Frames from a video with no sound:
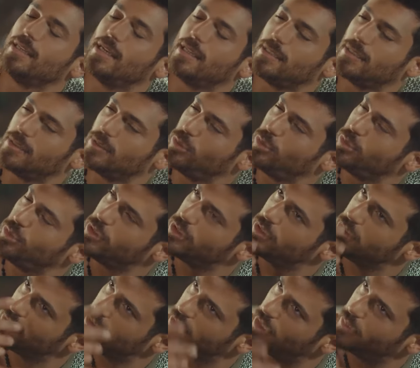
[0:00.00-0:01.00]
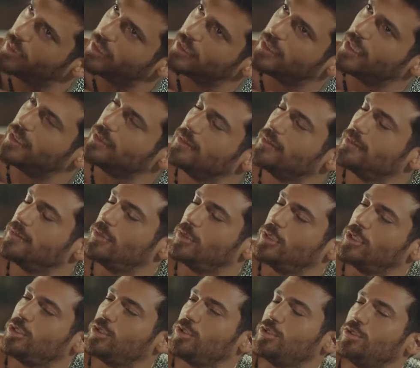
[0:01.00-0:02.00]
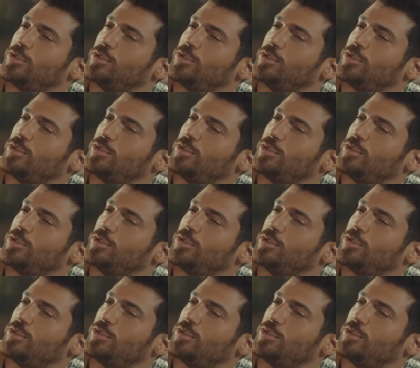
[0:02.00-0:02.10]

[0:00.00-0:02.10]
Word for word: وبكره من الصبح بكير طالعين مشان